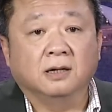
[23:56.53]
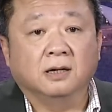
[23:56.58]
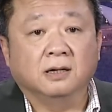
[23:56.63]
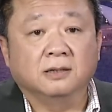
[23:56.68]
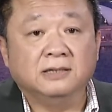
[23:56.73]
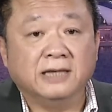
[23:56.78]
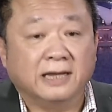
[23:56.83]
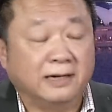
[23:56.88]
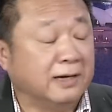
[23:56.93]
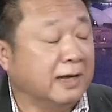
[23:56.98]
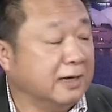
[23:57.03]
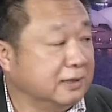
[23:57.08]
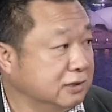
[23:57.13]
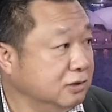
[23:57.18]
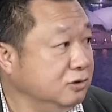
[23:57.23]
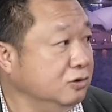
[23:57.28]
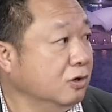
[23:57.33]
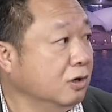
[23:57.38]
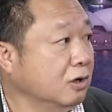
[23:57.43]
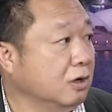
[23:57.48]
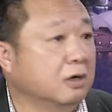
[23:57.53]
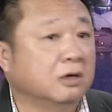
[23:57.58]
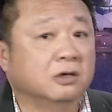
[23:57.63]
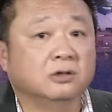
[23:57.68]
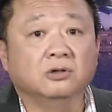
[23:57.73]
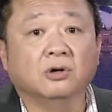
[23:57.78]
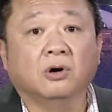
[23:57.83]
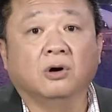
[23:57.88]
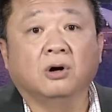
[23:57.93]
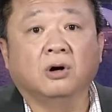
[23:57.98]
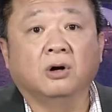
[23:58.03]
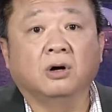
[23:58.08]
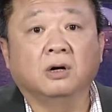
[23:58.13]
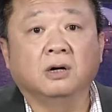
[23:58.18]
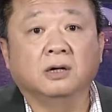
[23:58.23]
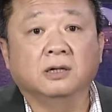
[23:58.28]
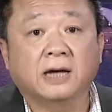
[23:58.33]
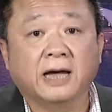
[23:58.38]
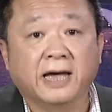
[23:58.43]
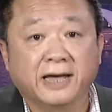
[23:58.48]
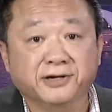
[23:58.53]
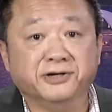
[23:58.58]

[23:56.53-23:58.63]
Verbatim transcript: uh, giành lại tự do cho dạ, sớm trở